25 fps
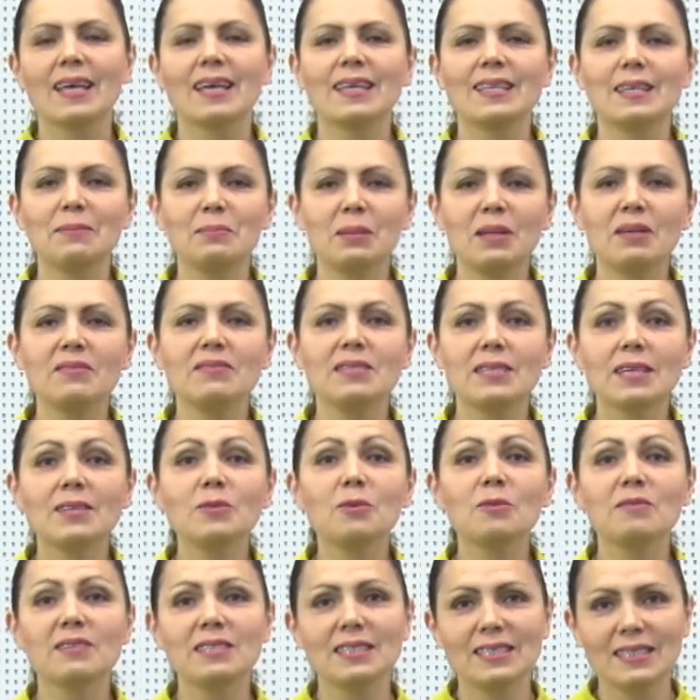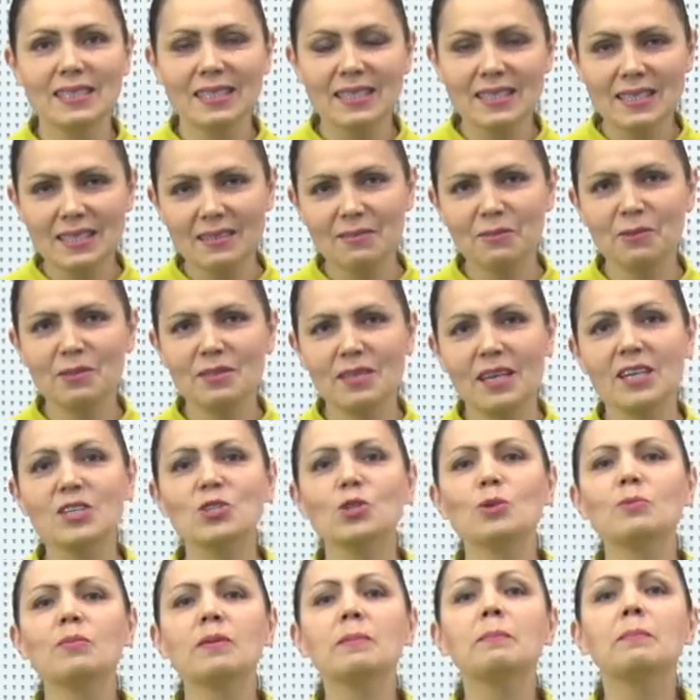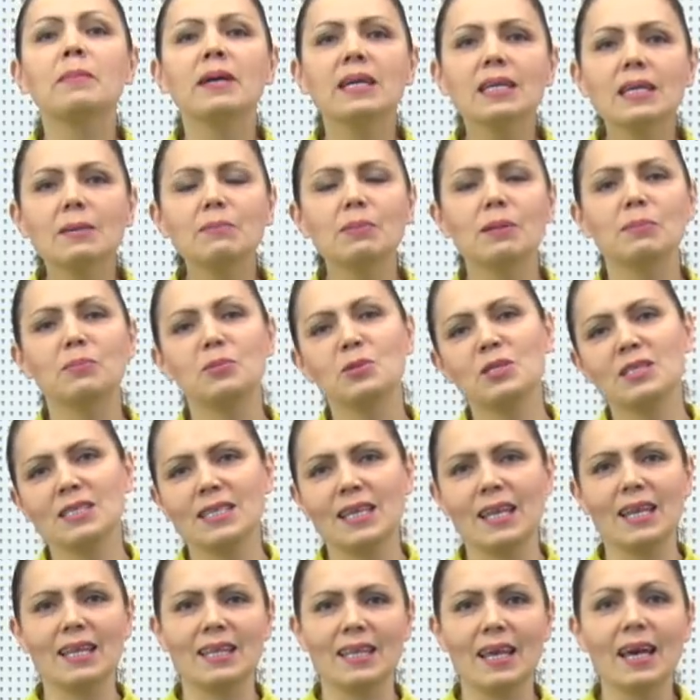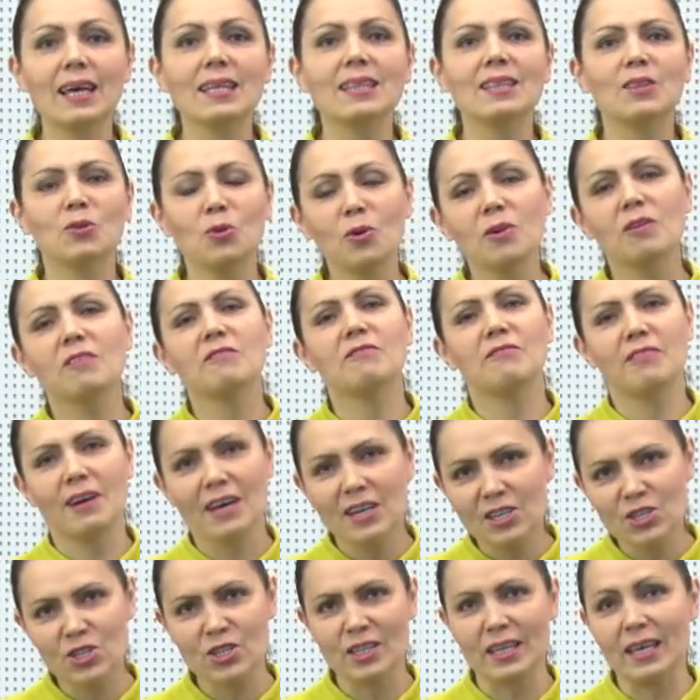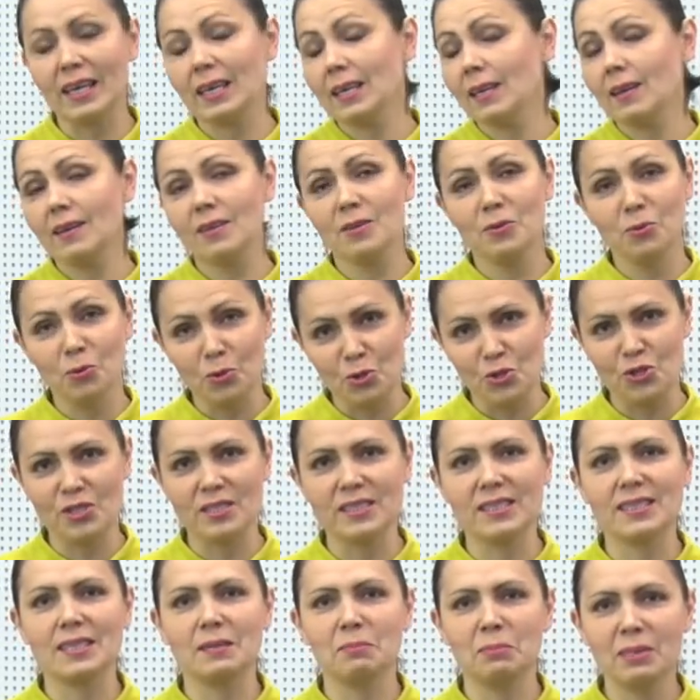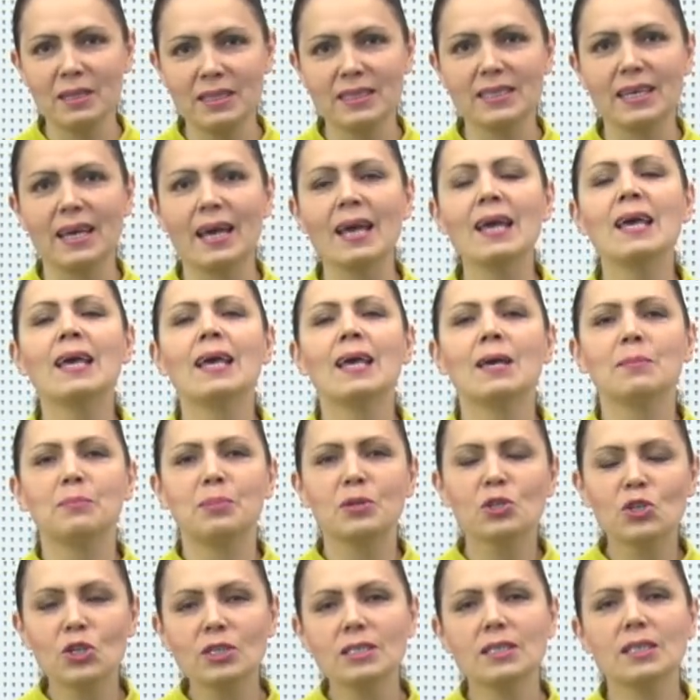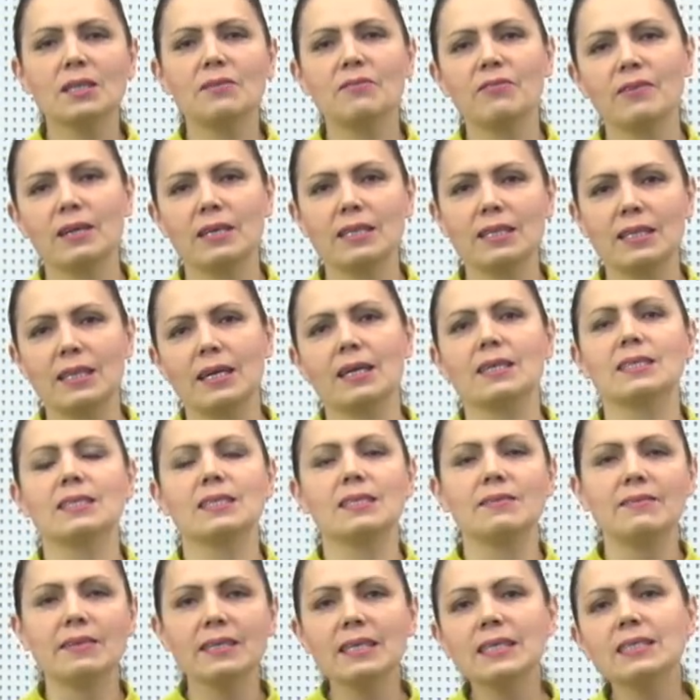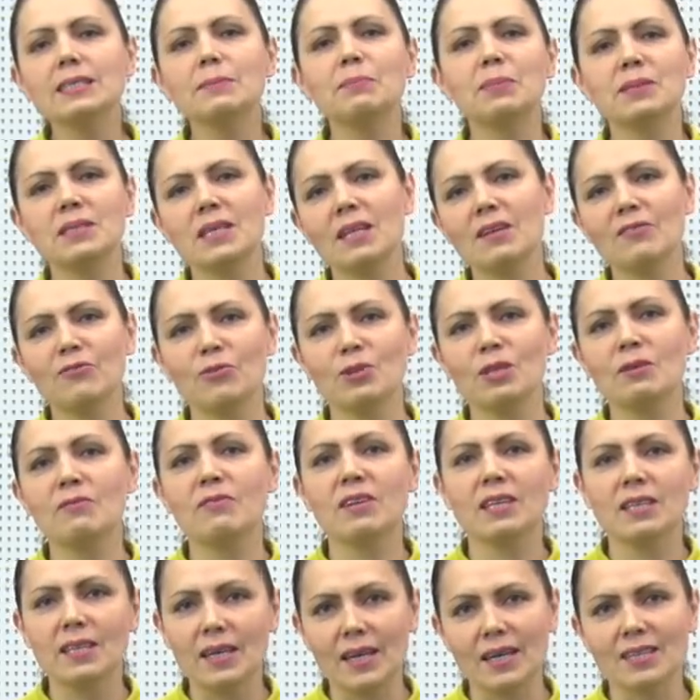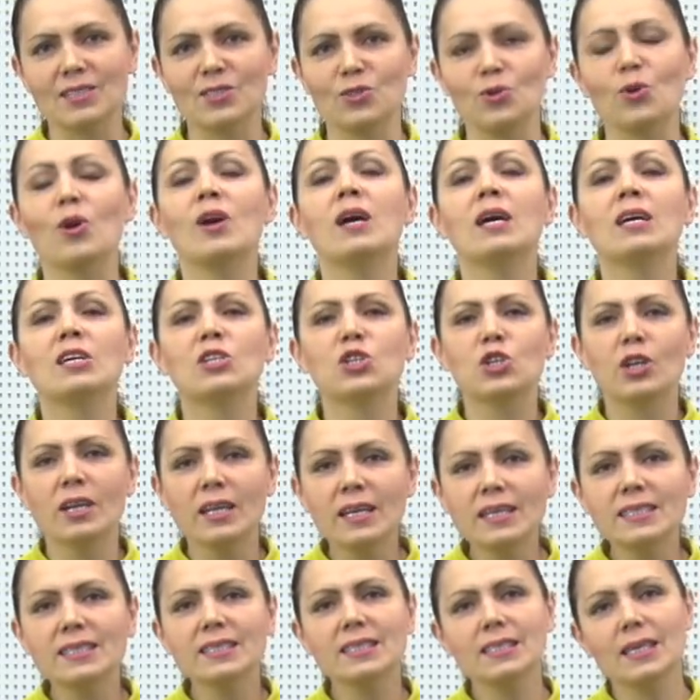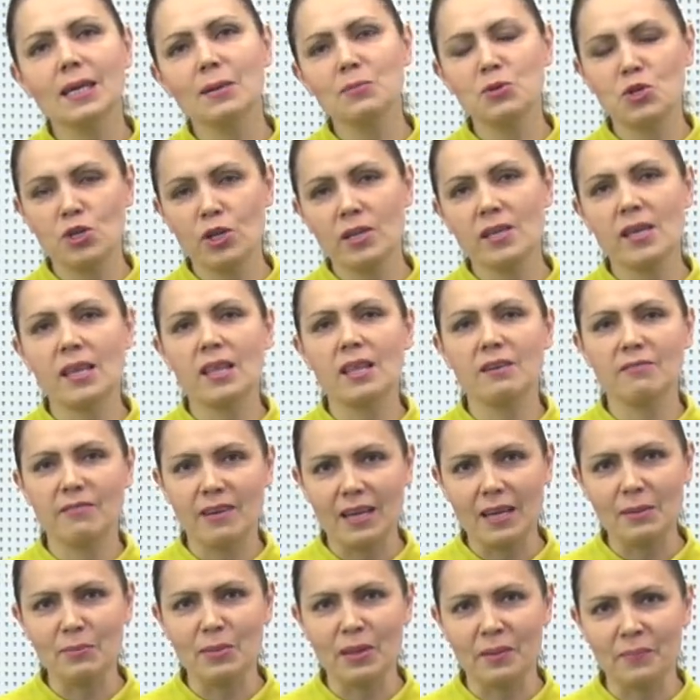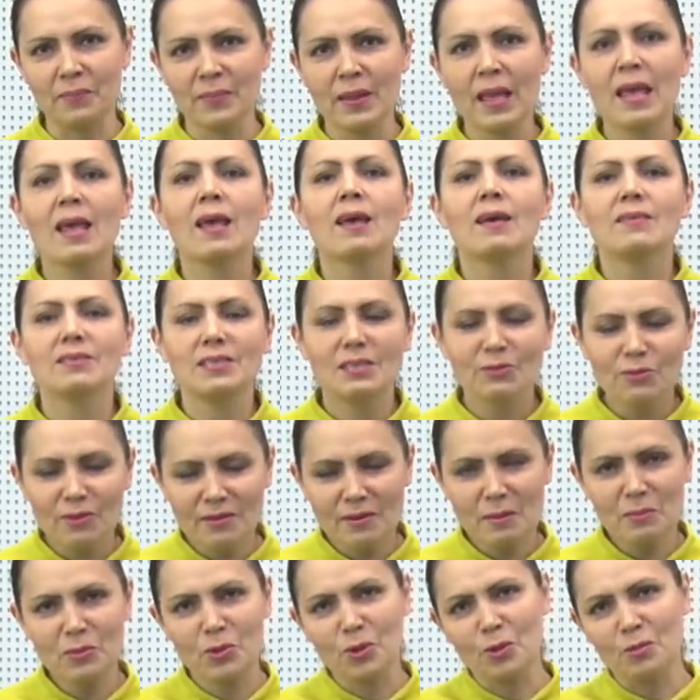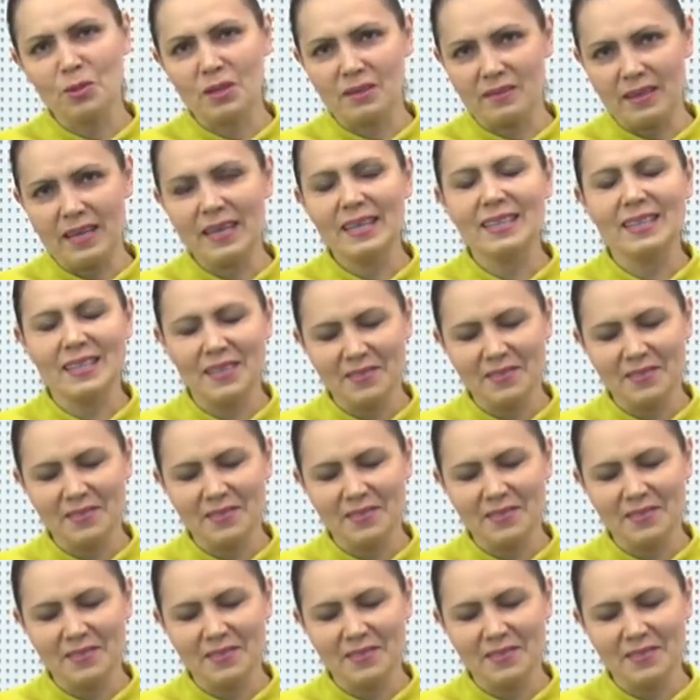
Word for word: Это были все новости на сегодня. А чтобы мы не пропустили ни одно важное или не очень событие, пишите нам ВКонтакте, звоните по телефонам в редакцию, шлите сообщения на Вайбер. Всего вам доброго.